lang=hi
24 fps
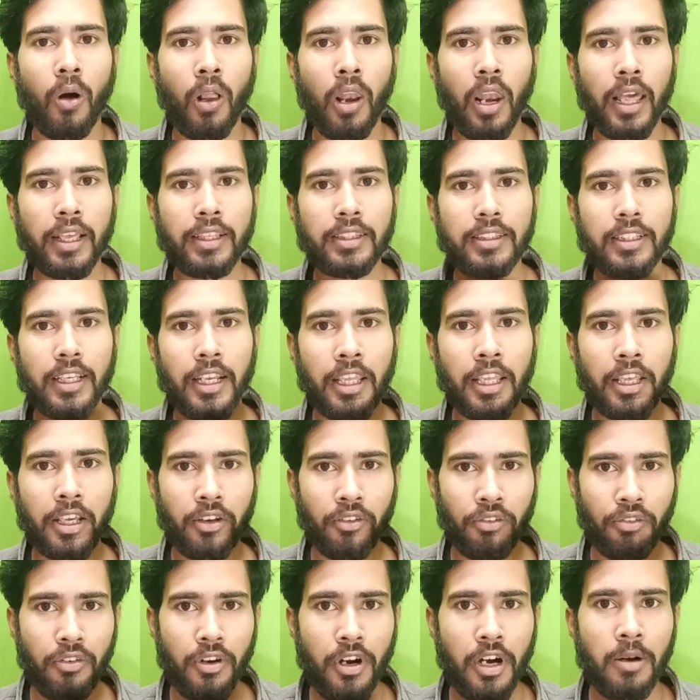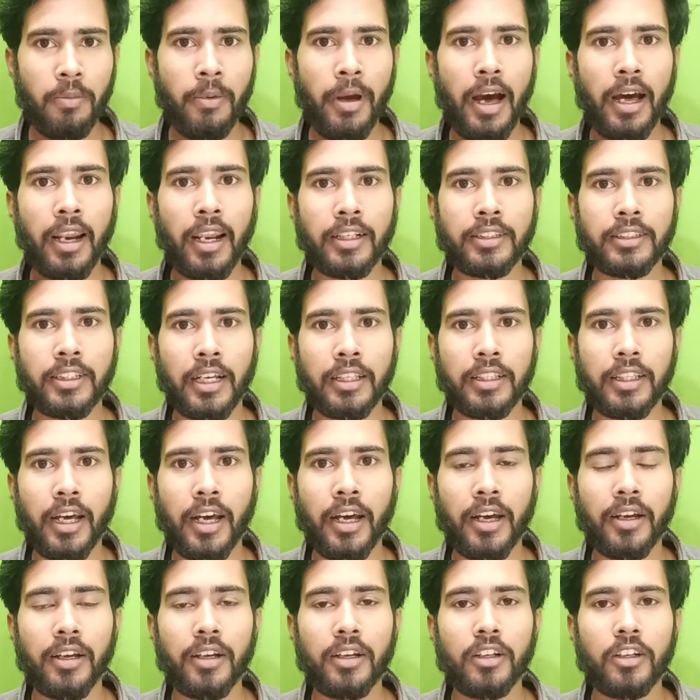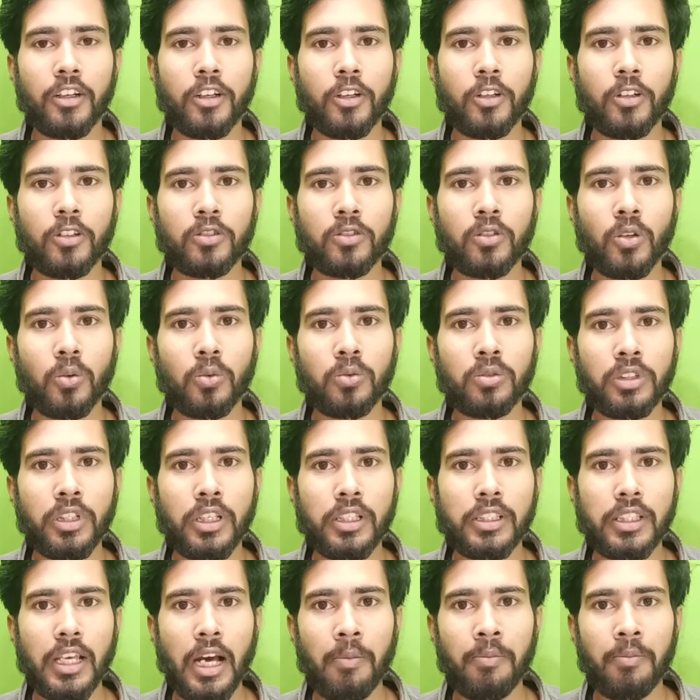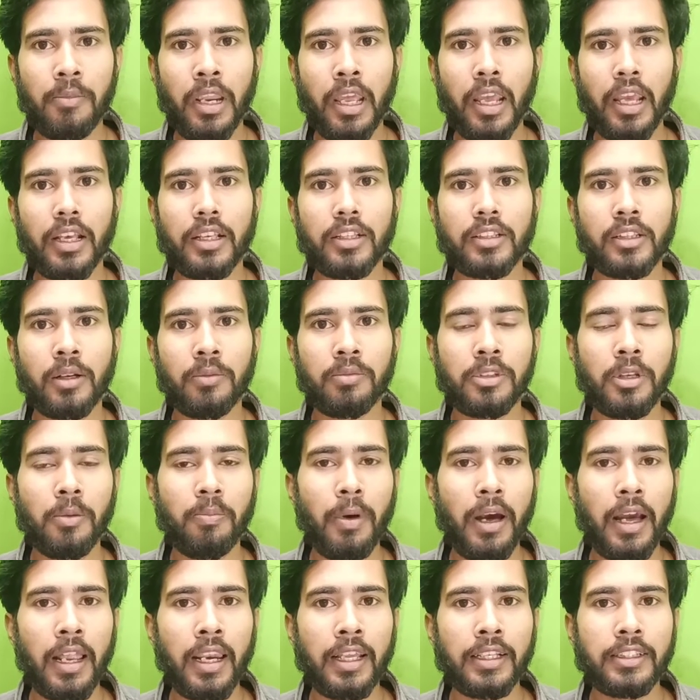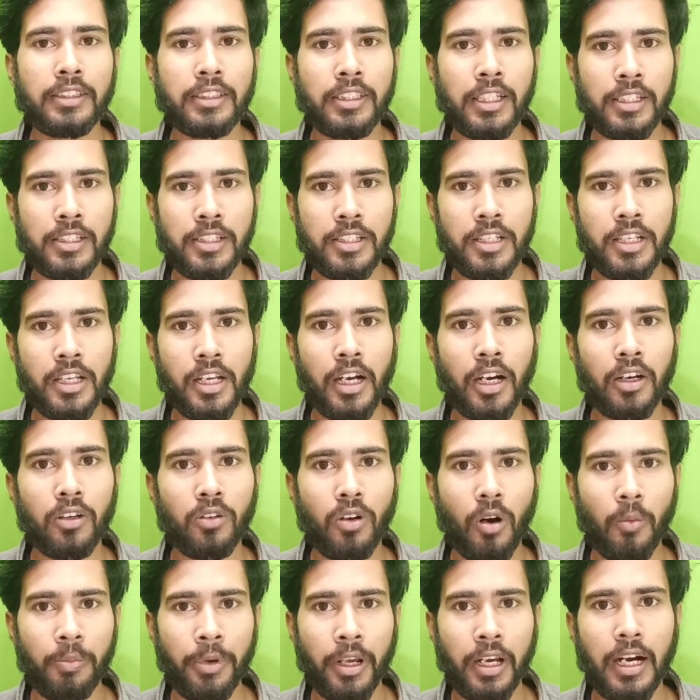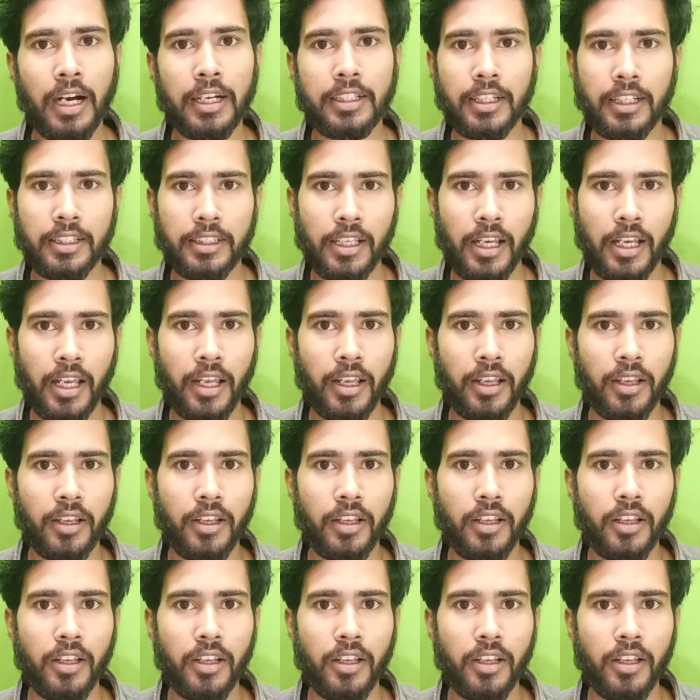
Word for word: ऑनलाइन सेलिंग के फील्ड में आना चाहता है तो उसके सामने सबसे पहले जी का टॉपिक आ जाता है